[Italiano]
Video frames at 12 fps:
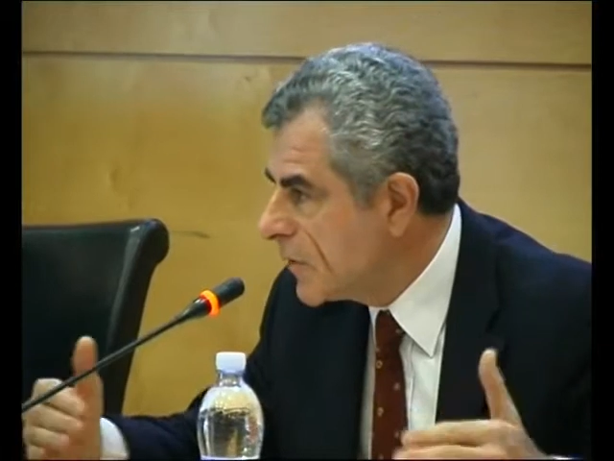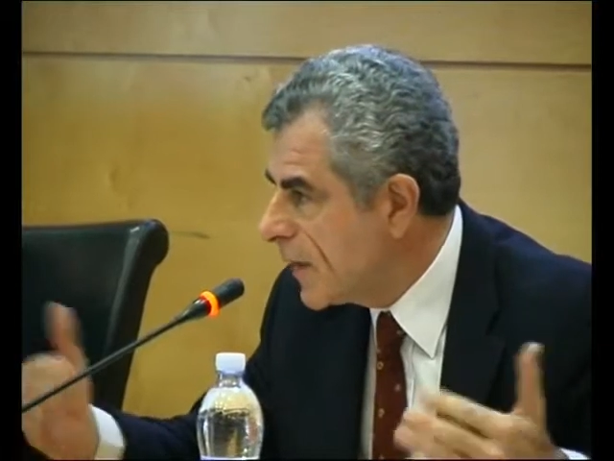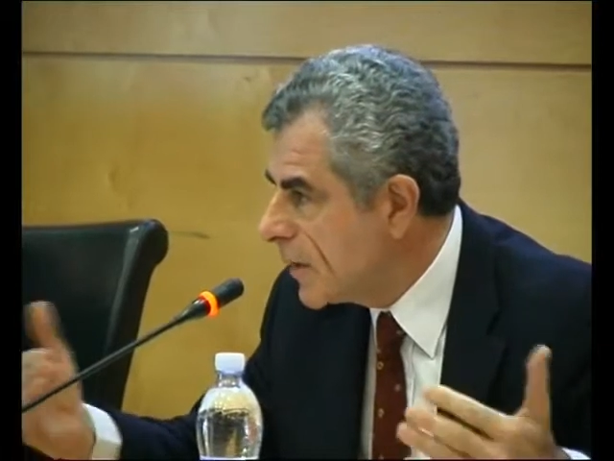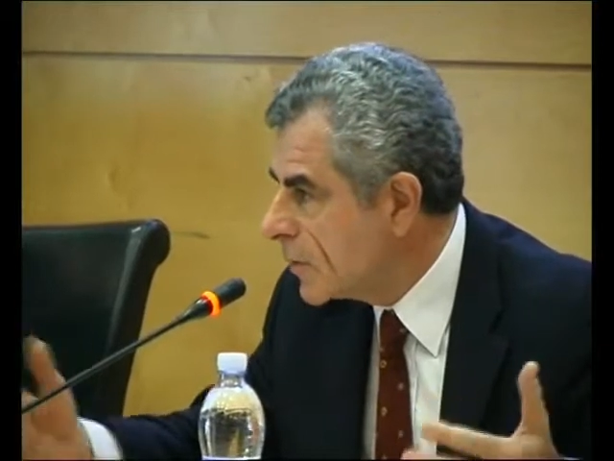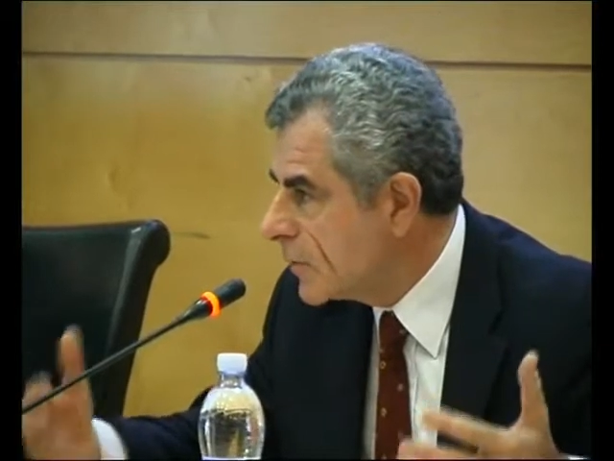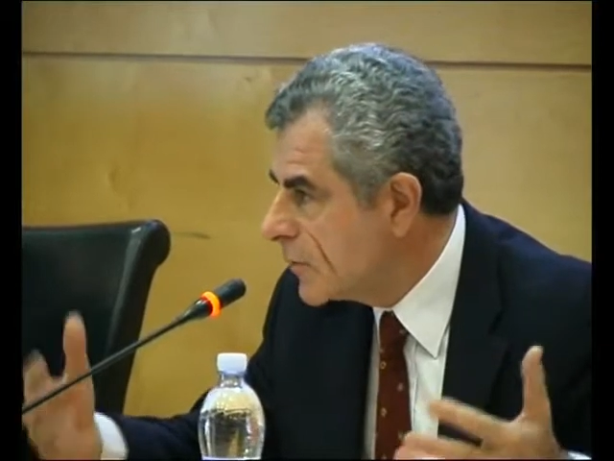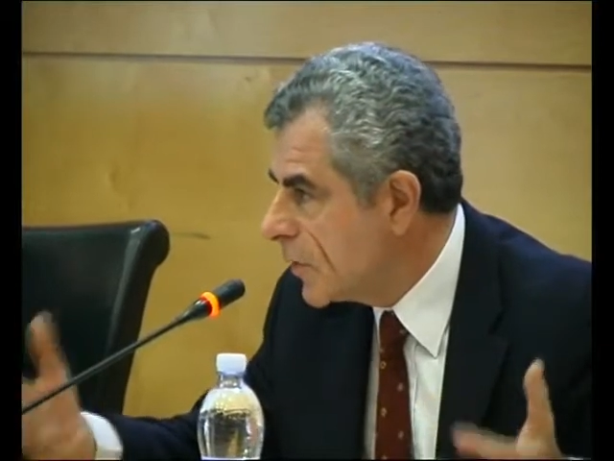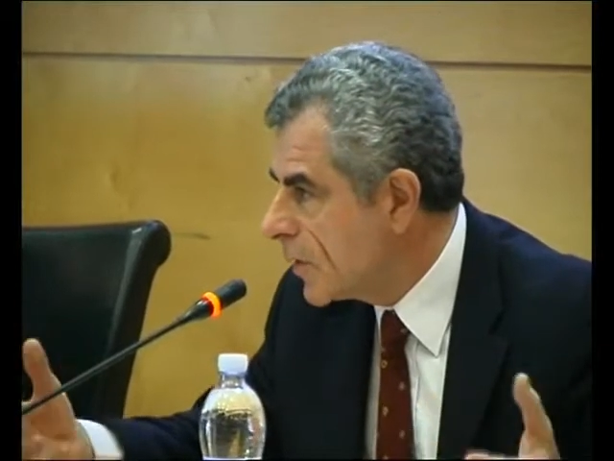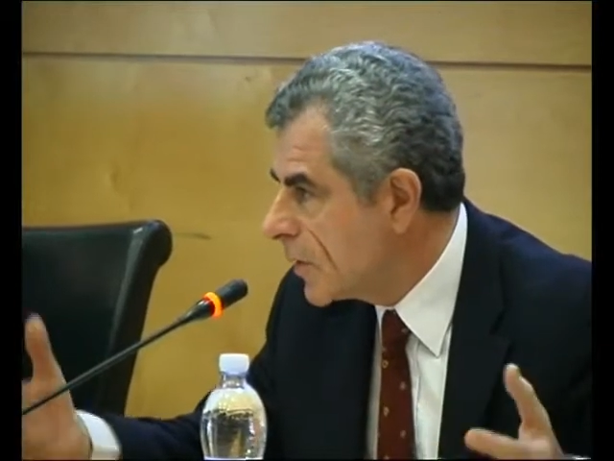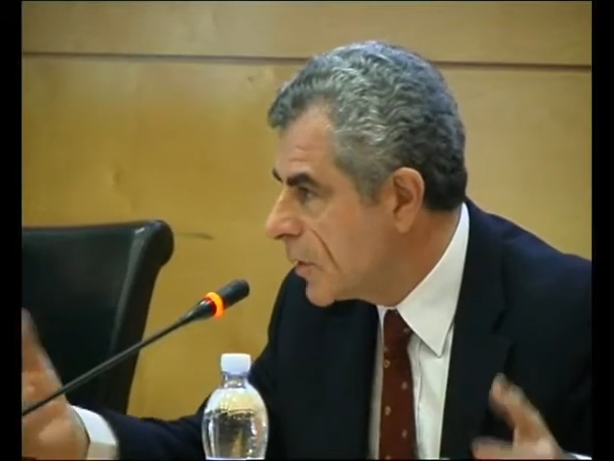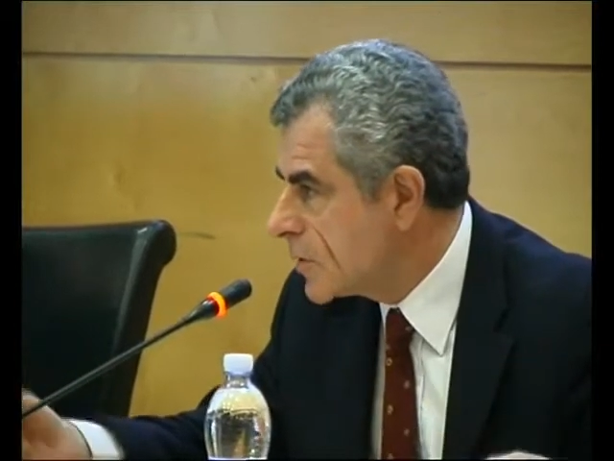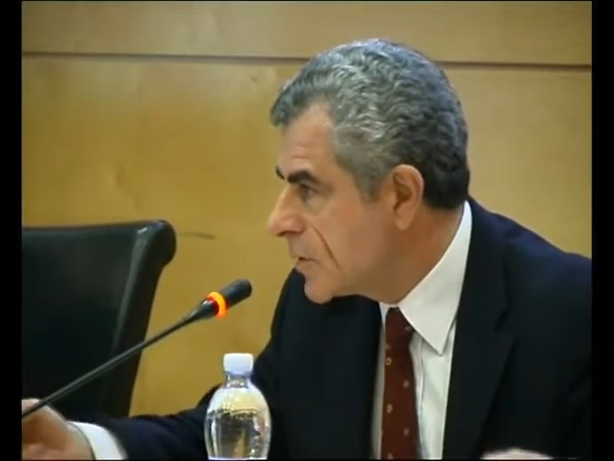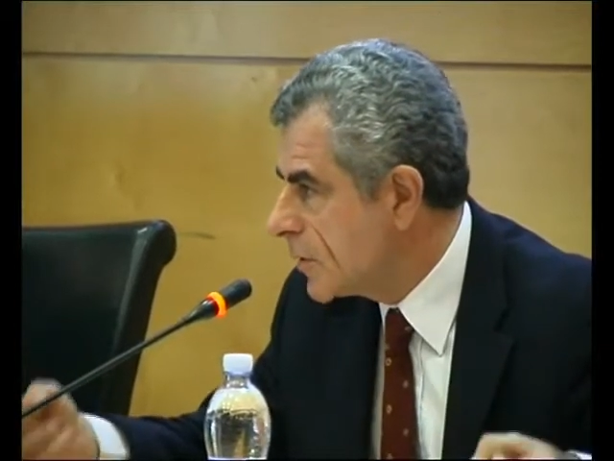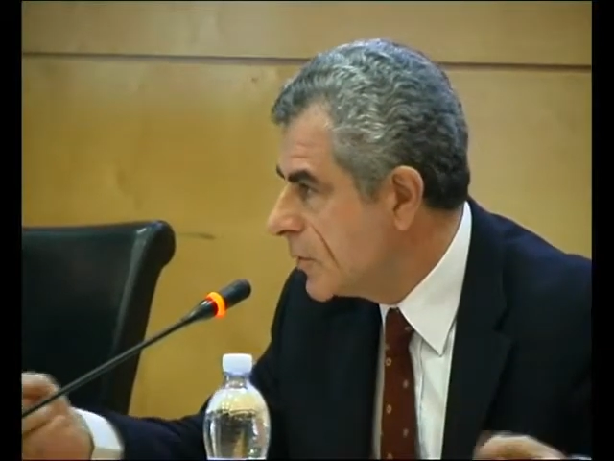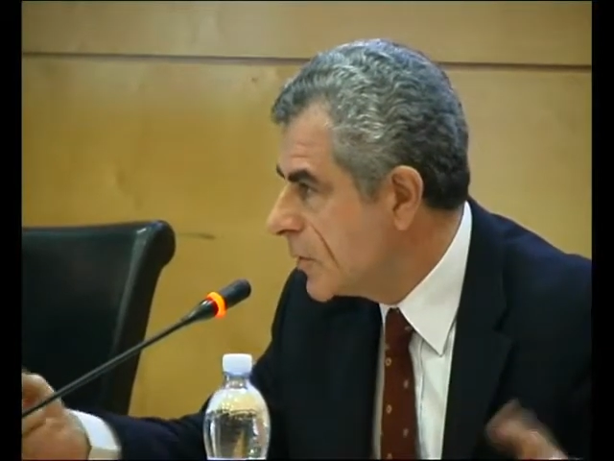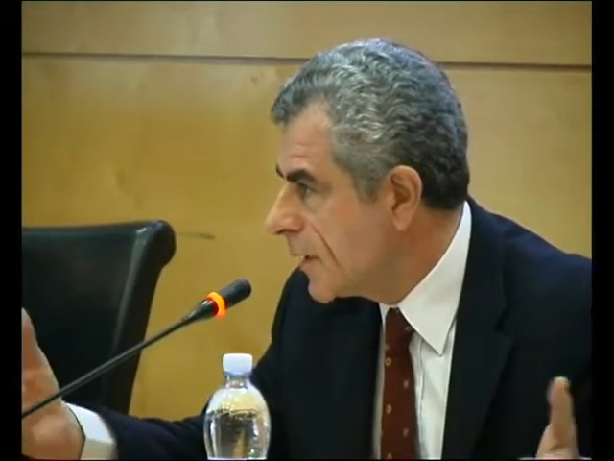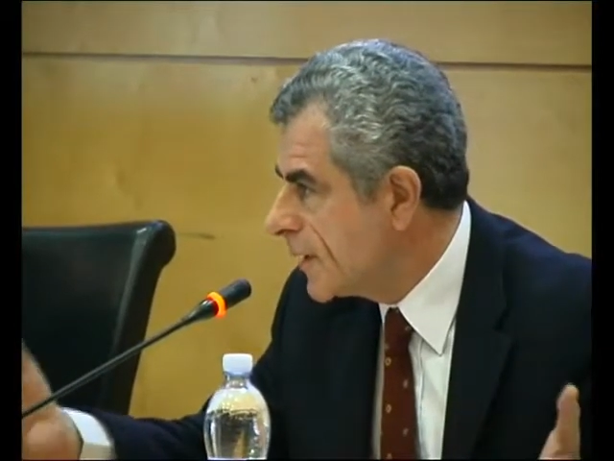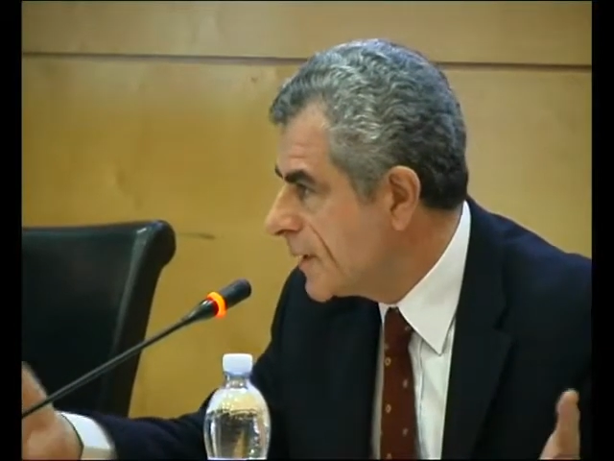vengano fuori cose
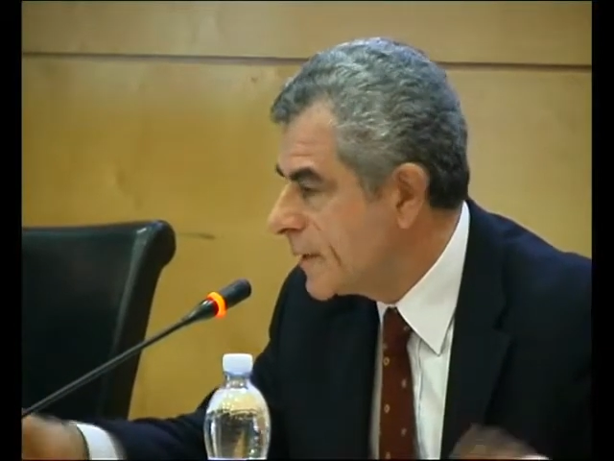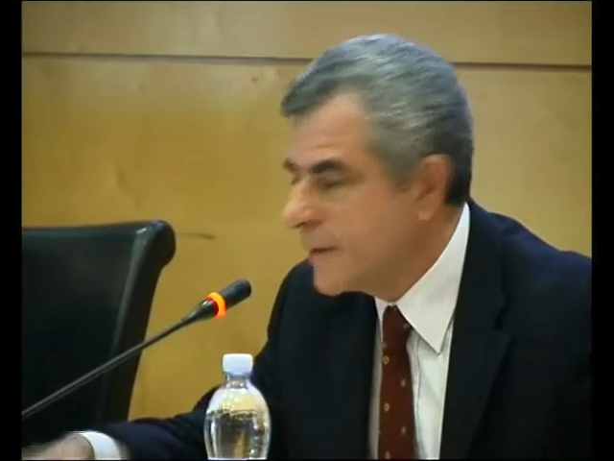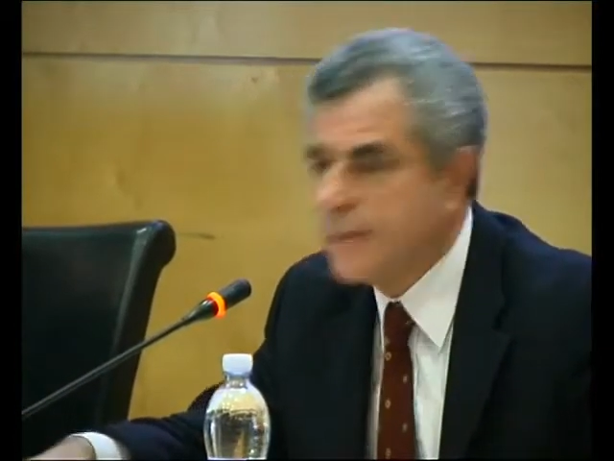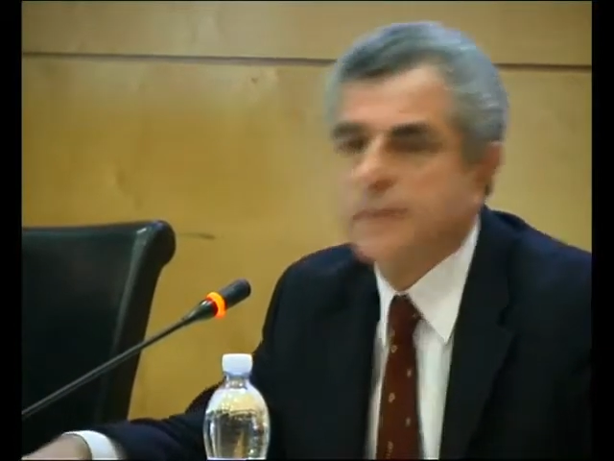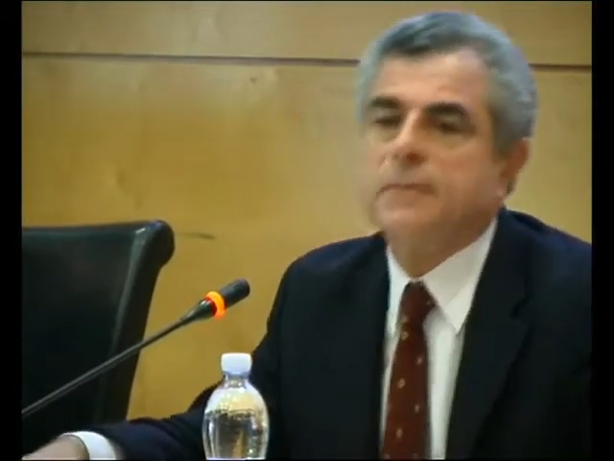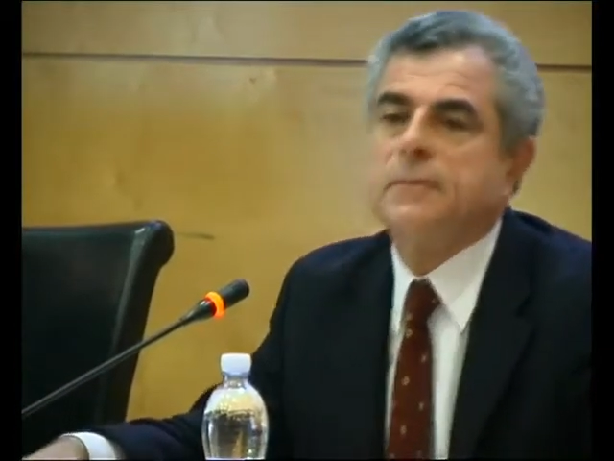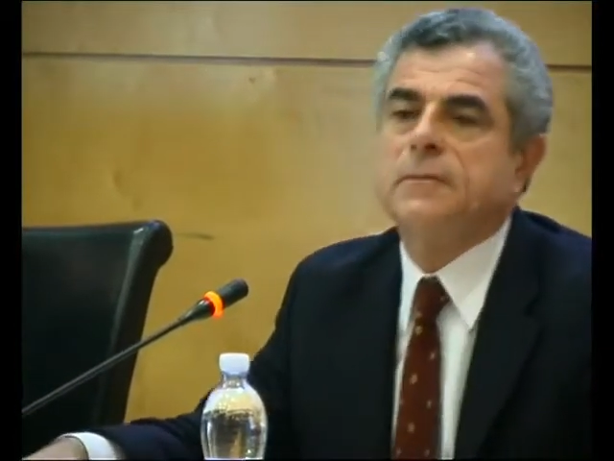concrete.